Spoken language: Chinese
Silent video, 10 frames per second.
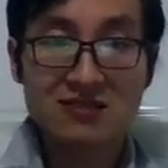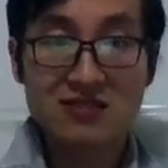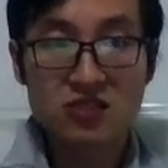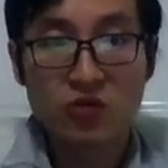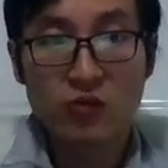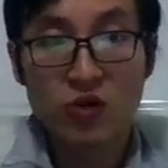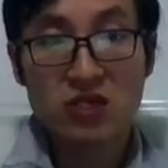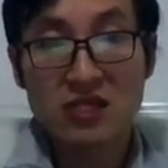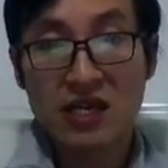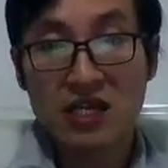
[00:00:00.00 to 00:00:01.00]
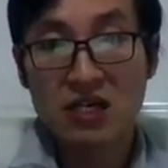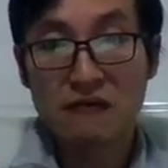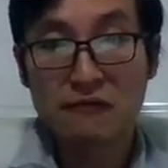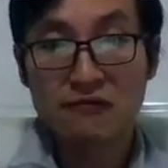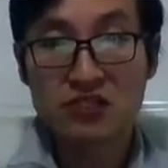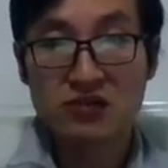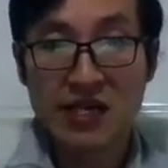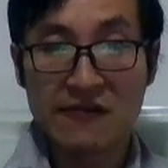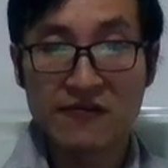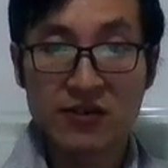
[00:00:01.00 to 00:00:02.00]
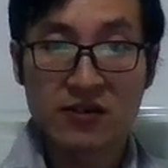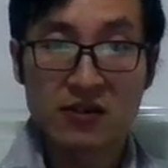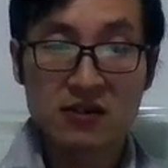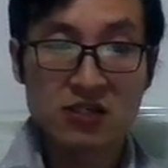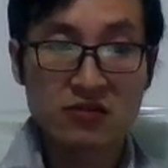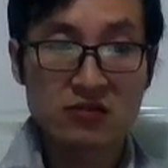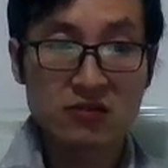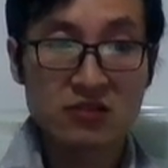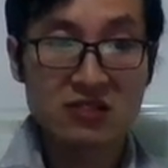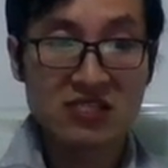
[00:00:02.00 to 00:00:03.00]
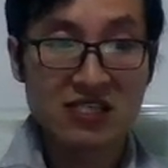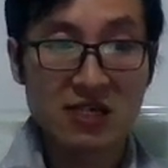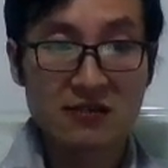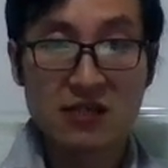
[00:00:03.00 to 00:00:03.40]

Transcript: 四种模式来克服这种 envy 这种嫉恨？